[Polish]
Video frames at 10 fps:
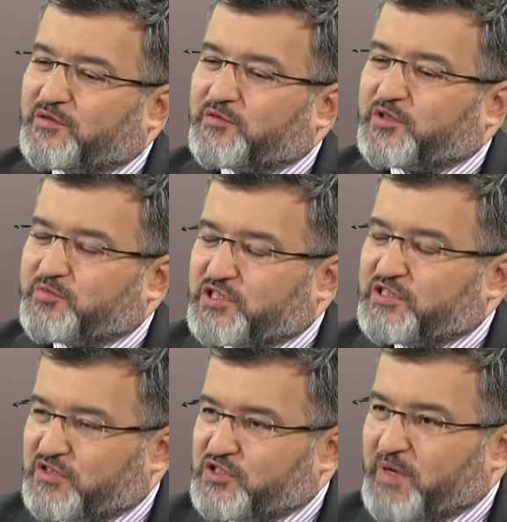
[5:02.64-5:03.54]
y, tych
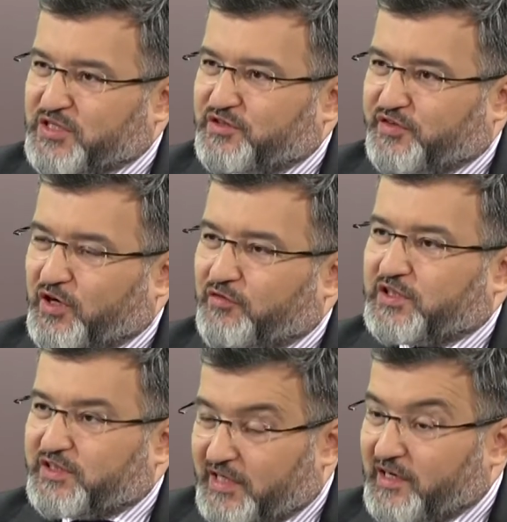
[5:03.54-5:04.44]
przedsięwzięć bardziej
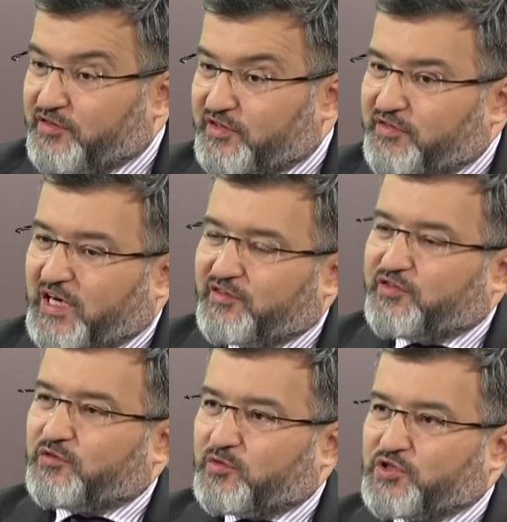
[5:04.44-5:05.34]
ryzykownych. Teraz z
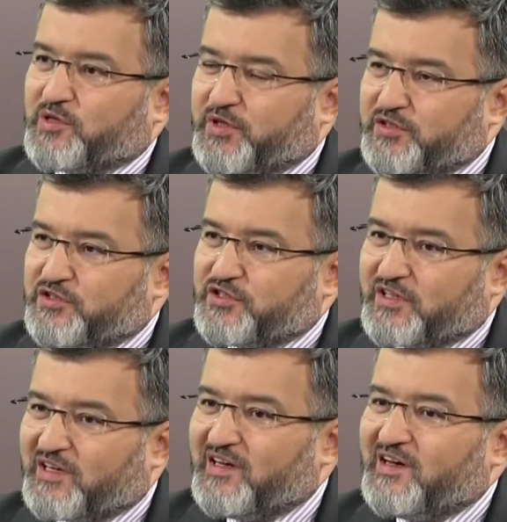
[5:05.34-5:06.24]
gwarancją no można powiedzieć, że
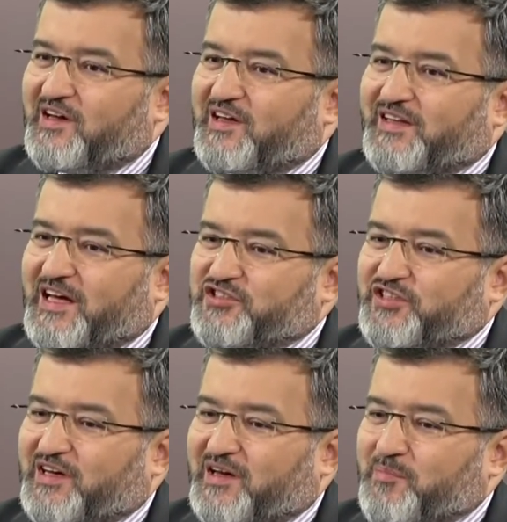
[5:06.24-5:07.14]
ta
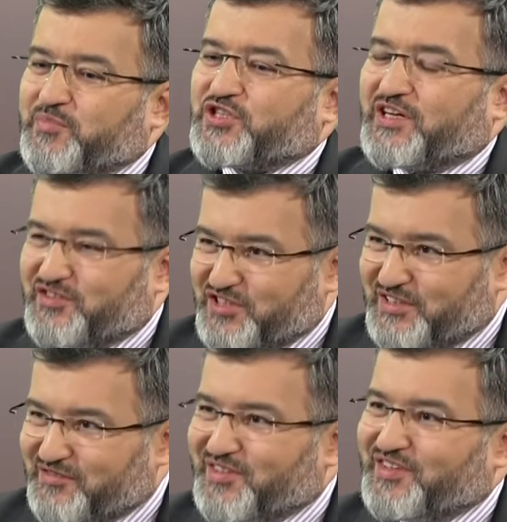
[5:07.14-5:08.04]
nasza
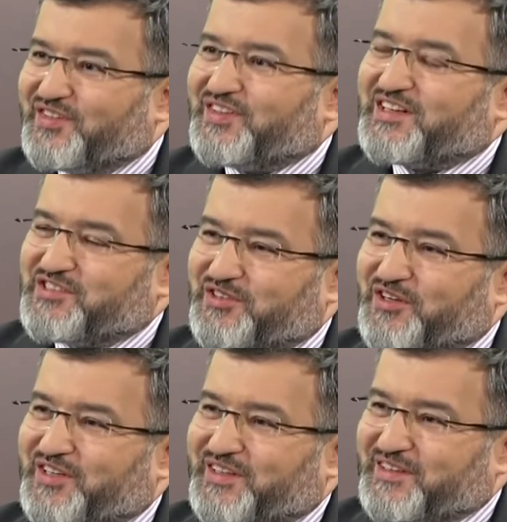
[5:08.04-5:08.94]
przestrzeń inwestycyjna się
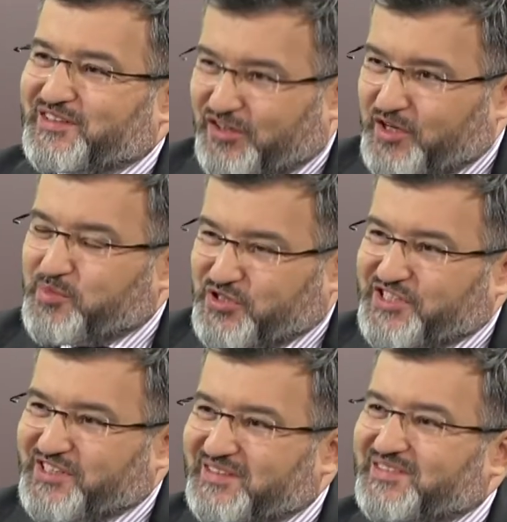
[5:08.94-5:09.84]
trochę, trochę poszerza